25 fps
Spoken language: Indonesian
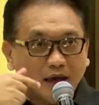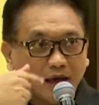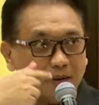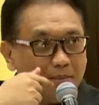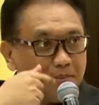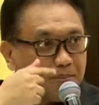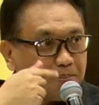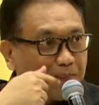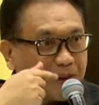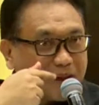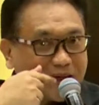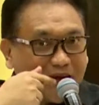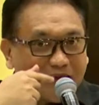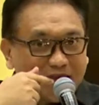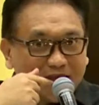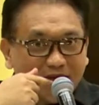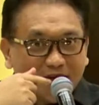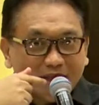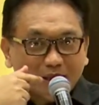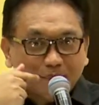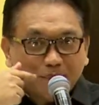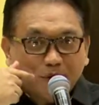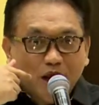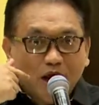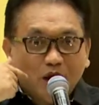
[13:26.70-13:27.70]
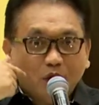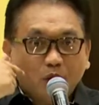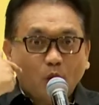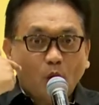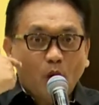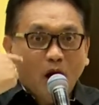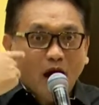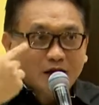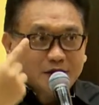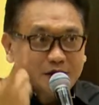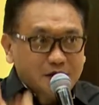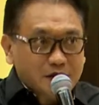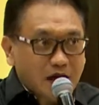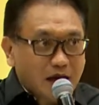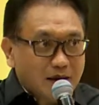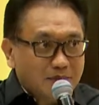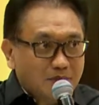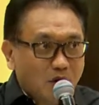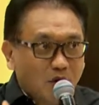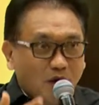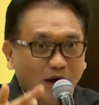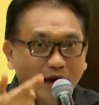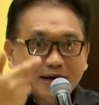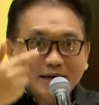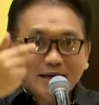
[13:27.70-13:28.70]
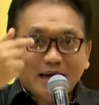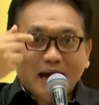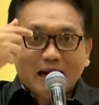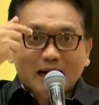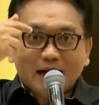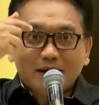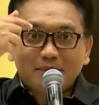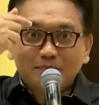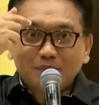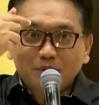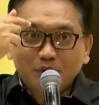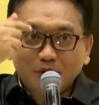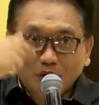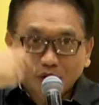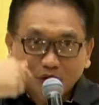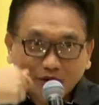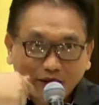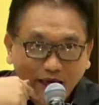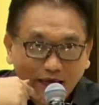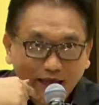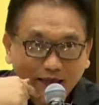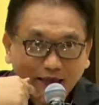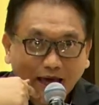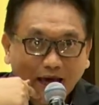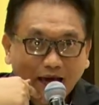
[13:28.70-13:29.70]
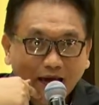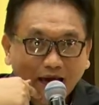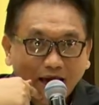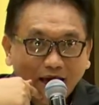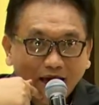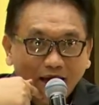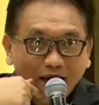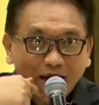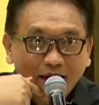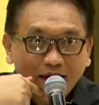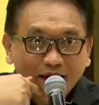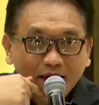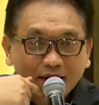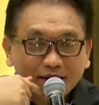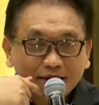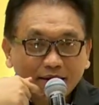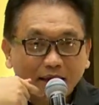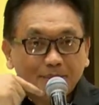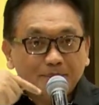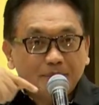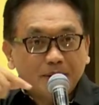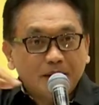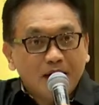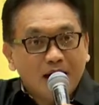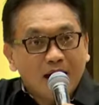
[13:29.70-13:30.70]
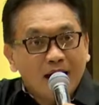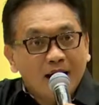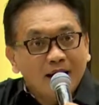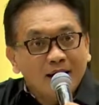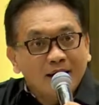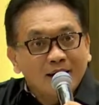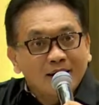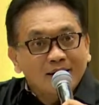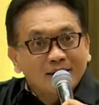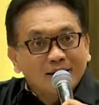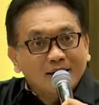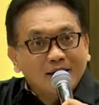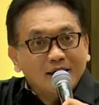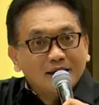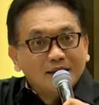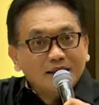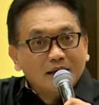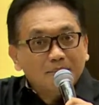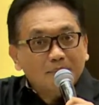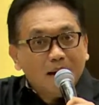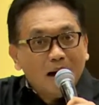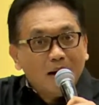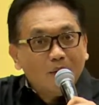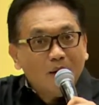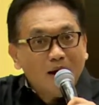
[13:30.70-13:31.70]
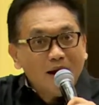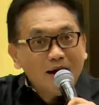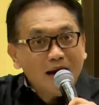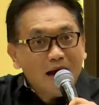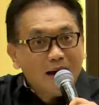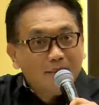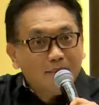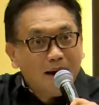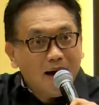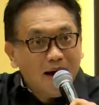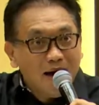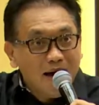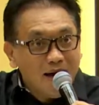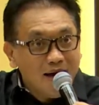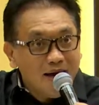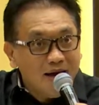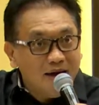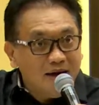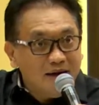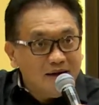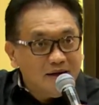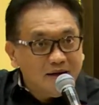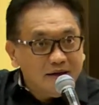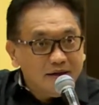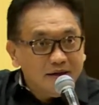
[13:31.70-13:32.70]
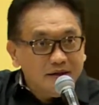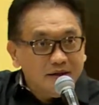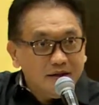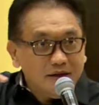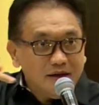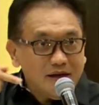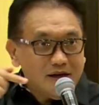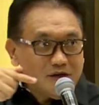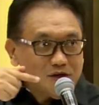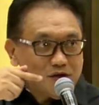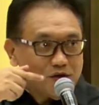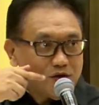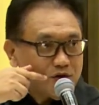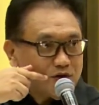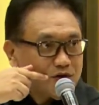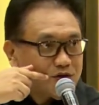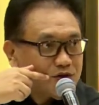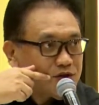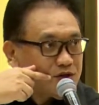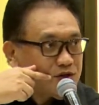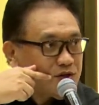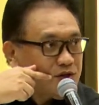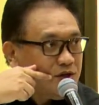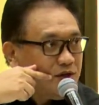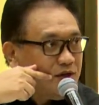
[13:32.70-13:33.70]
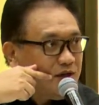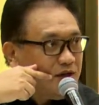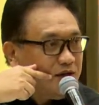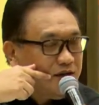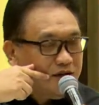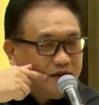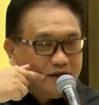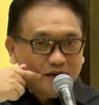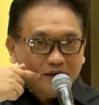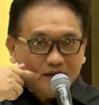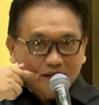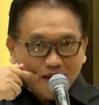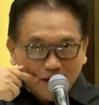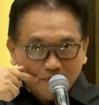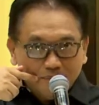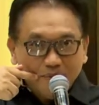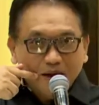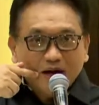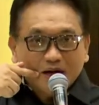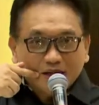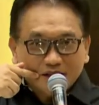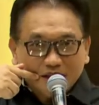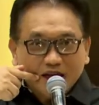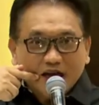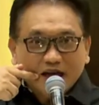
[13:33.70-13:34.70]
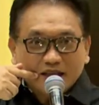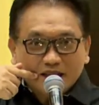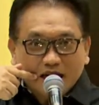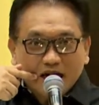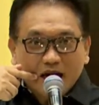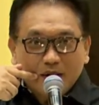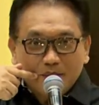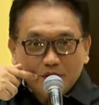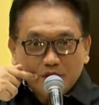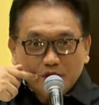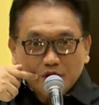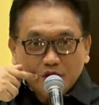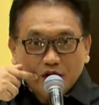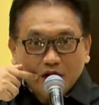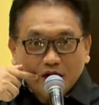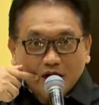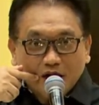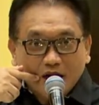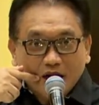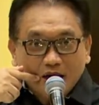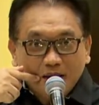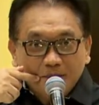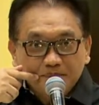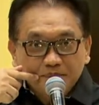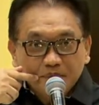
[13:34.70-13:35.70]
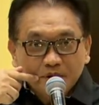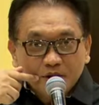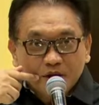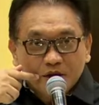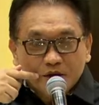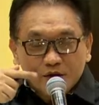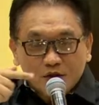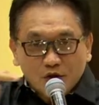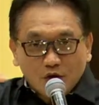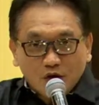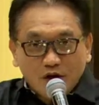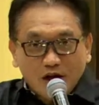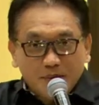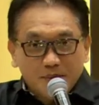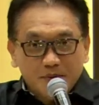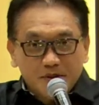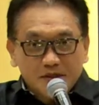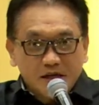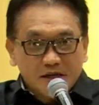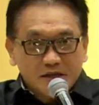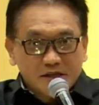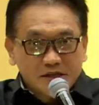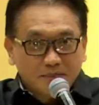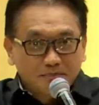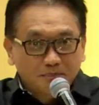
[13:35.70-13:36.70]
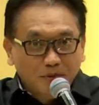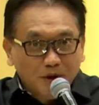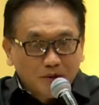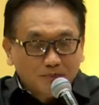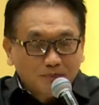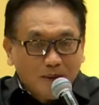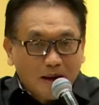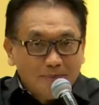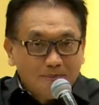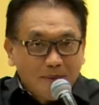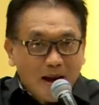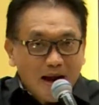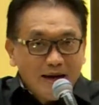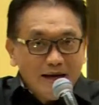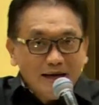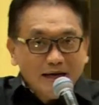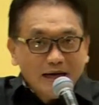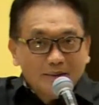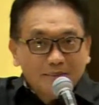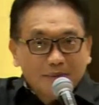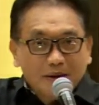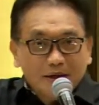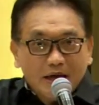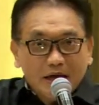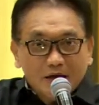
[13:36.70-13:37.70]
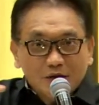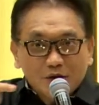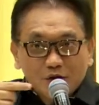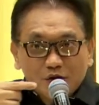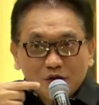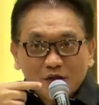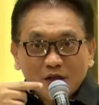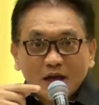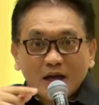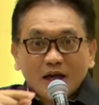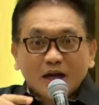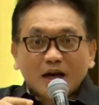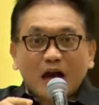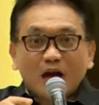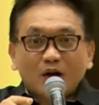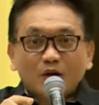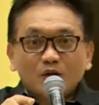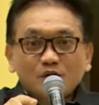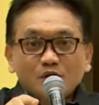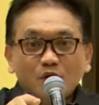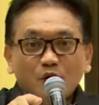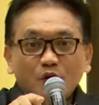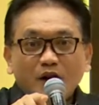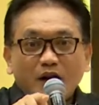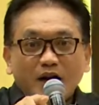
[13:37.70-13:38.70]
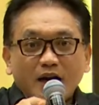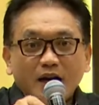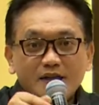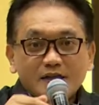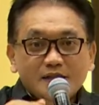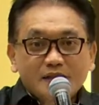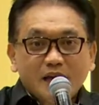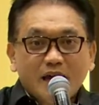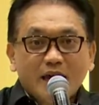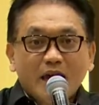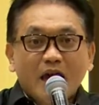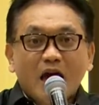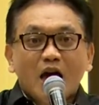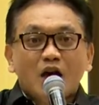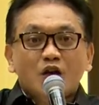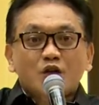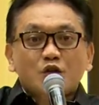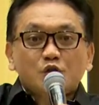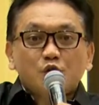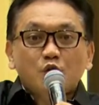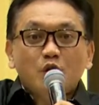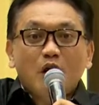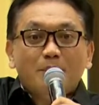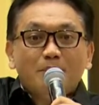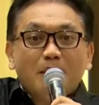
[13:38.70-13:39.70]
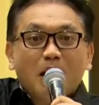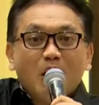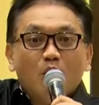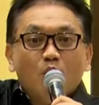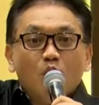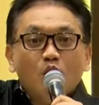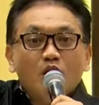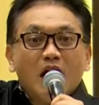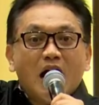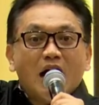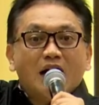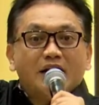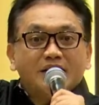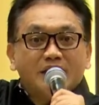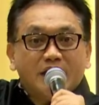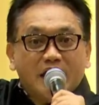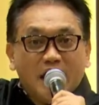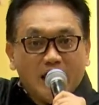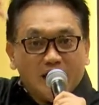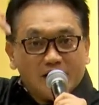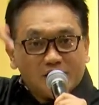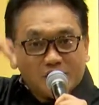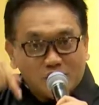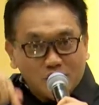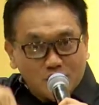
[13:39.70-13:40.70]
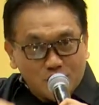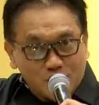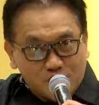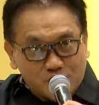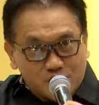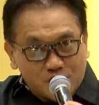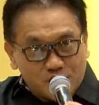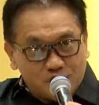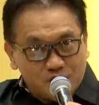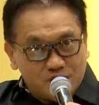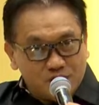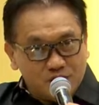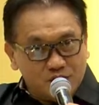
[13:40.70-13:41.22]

Perkata kita punya kuasa bukan karena mulut kita, tapi kita bawa nama Yesus. Yang mengerti kata nama saudara. Saudara bisa sebut dan panggil nama Yesus kalau saudara dan saya sudah mengundang Yesus